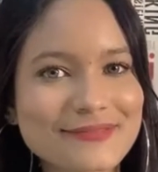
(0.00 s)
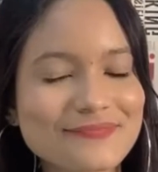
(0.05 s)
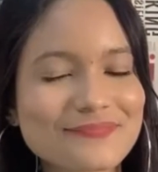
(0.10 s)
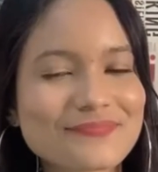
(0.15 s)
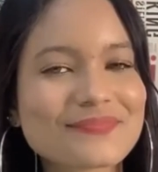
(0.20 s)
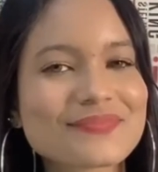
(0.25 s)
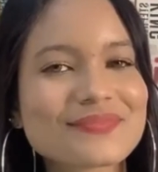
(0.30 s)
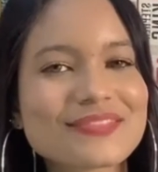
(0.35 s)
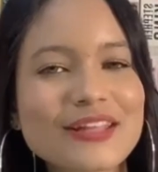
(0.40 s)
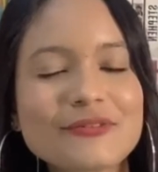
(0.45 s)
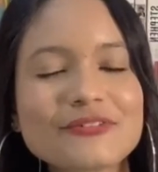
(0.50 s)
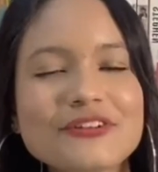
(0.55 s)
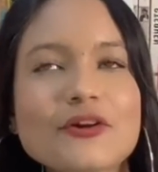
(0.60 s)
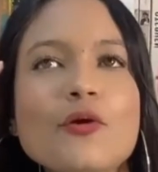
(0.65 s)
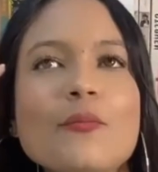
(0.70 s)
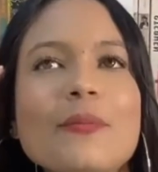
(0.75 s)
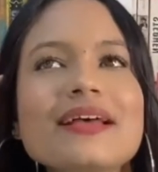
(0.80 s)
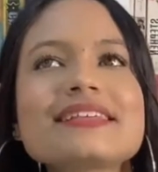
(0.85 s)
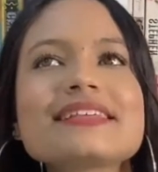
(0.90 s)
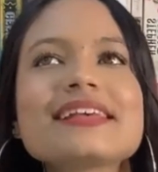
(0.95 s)
Então já
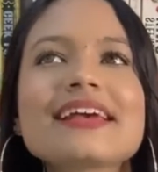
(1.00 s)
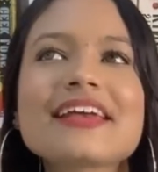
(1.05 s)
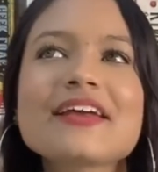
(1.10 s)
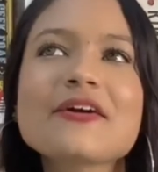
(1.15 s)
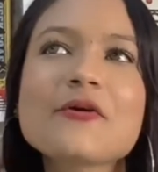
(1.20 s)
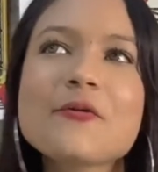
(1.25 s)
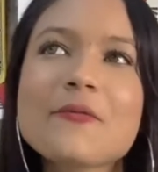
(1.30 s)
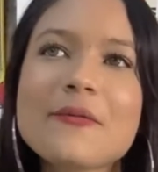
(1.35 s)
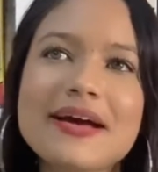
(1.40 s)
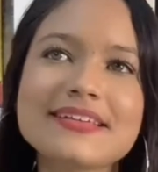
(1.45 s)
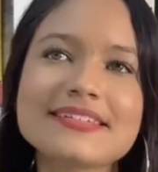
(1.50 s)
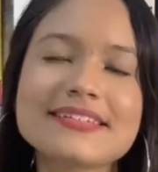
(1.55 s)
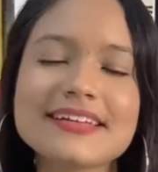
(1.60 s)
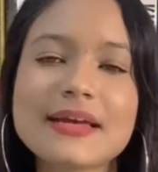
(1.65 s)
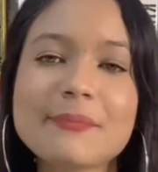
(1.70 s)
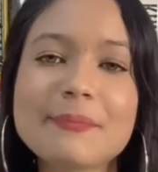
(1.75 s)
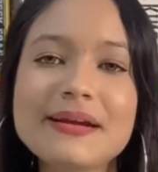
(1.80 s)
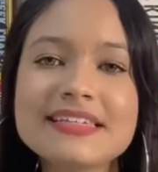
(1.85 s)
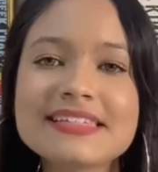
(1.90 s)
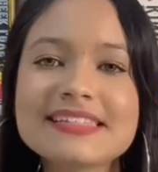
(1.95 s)
começa aí com essa
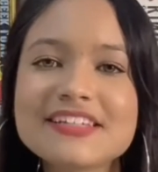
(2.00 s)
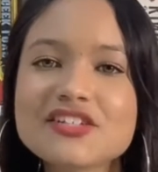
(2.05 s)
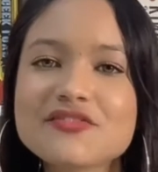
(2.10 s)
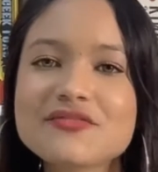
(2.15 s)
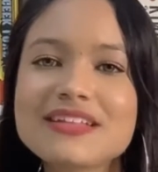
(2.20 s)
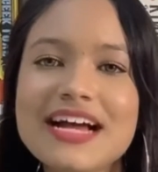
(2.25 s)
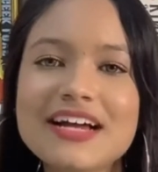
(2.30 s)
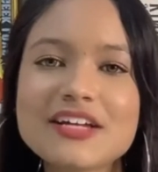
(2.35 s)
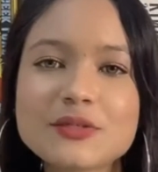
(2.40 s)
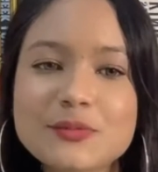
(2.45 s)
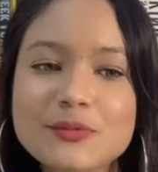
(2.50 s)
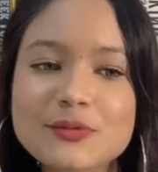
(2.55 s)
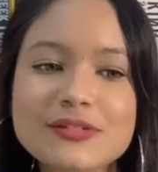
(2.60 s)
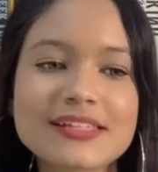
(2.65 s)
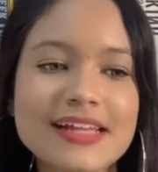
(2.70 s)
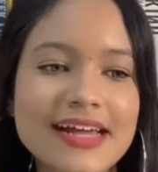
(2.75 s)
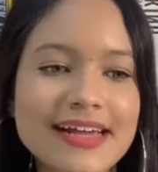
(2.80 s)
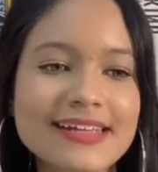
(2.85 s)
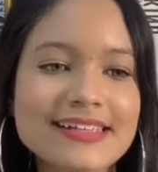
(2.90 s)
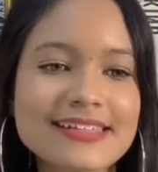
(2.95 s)
representatividade plus
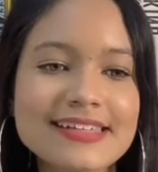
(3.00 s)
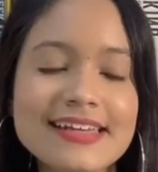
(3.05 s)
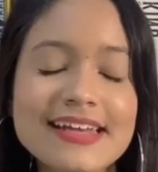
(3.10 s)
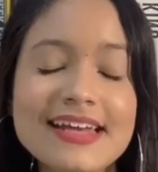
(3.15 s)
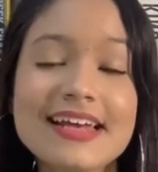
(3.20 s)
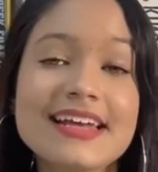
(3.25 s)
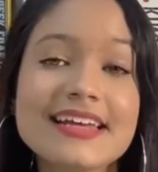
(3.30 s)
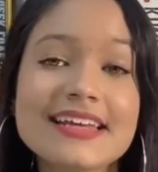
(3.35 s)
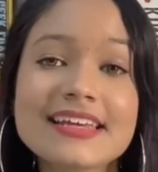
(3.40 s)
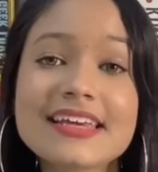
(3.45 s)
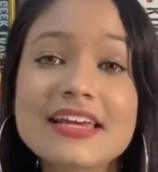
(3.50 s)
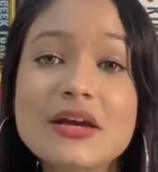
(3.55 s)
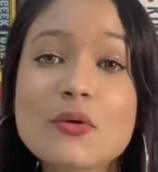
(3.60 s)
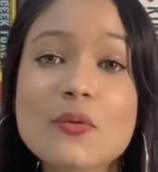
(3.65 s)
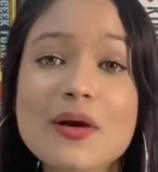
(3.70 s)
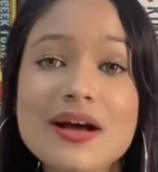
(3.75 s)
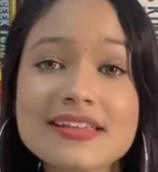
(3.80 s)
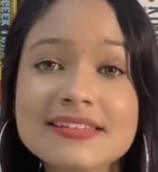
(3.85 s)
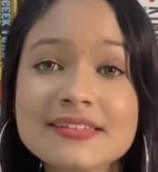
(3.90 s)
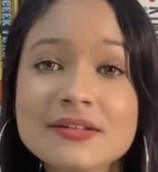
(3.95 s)
size que
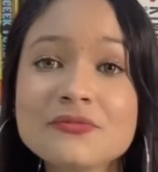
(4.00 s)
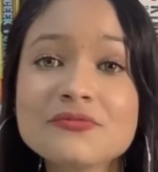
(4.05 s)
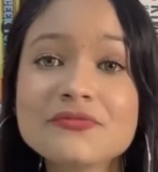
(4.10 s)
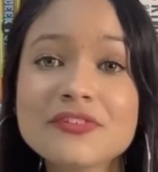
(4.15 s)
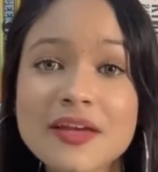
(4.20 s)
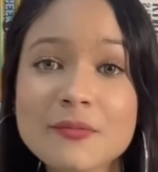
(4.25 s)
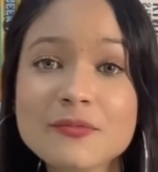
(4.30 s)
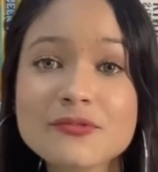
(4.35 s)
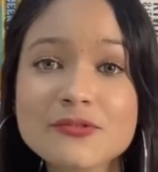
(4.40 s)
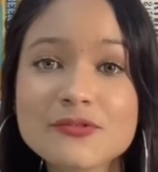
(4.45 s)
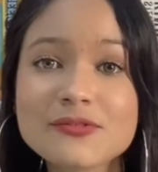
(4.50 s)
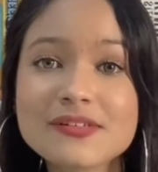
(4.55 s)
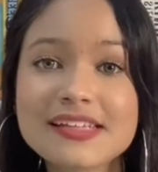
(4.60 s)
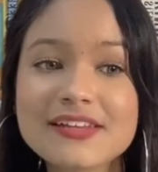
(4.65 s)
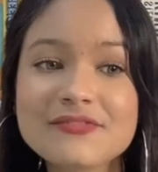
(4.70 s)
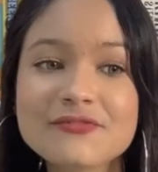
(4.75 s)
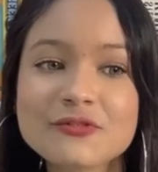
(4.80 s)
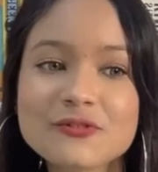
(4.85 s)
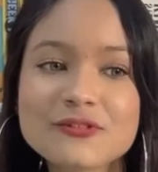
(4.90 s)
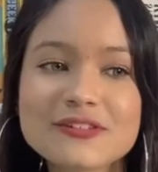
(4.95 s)
quase não vemos nos
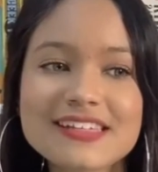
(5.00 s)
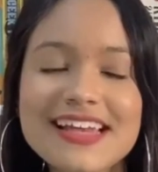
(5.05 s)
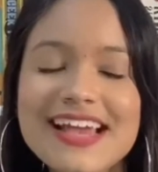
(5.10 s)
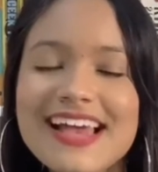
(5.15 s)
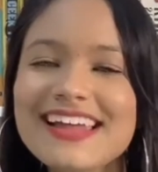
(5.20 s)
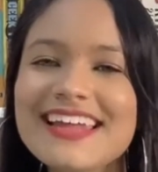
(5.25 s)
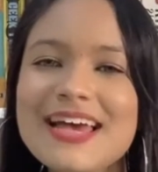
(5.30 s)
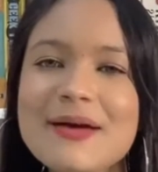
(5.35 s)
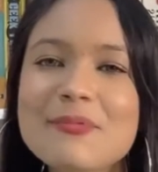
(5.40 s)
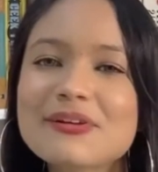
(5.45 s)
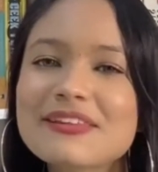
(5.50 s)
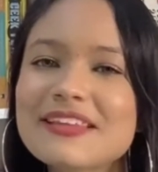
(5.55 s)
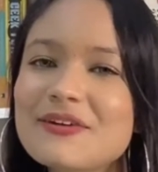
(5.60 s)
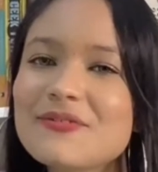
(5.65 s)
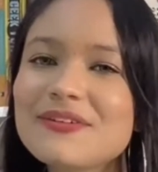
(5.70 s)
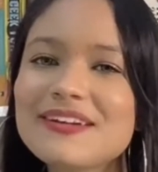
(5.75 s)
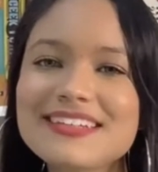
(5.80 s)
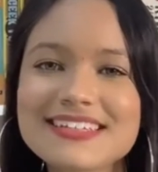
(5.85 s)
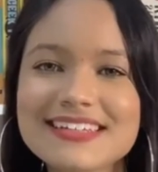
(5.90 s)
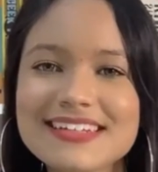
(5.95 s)
livros e ela é a
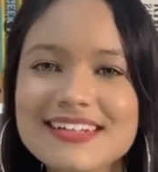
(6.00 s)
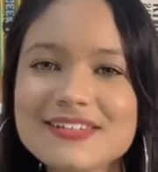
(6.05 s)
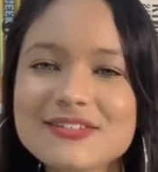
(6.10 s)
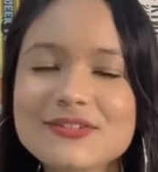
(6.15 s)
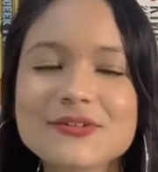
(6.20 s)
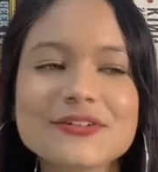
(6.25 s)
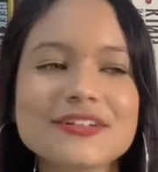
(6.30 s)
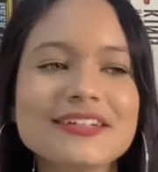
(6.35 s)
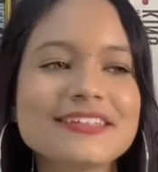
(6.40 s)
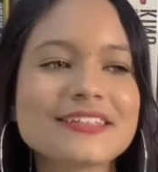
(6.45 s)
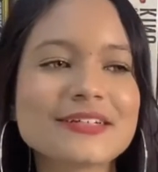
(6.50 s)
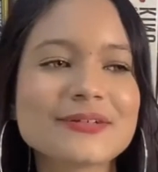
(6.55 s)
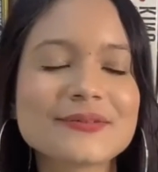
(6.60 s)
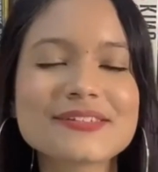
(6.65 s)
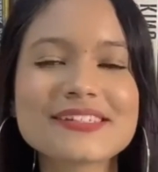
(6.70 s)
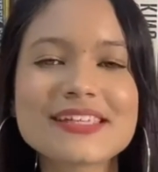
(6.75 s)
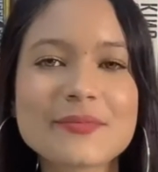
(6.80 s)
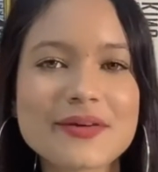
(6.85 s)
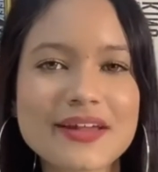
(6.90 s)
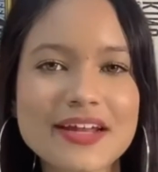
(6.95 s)
protagonista da história, então isso é
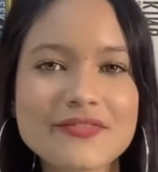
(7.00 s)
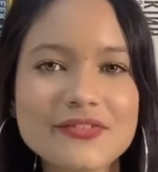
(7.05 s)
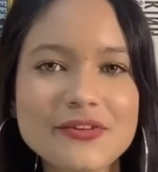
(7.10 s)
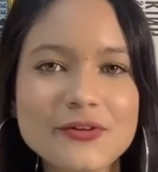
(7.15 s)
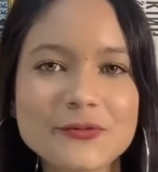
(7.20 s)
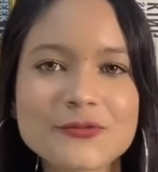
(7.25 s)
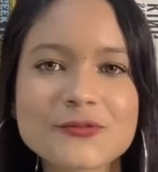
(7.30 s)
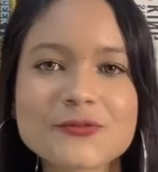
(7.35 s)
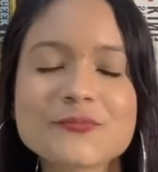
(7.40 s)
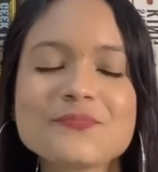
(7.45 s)
maravilhoso.